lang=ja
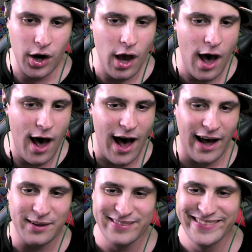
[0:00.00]

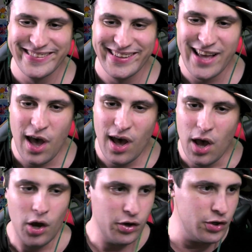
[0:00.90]

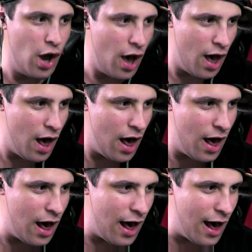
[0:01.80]

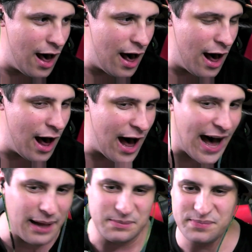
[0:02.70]
イイエーイエー
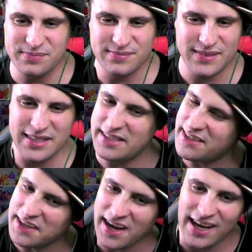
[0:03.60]
い
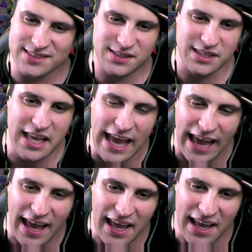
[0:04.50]
やすげえ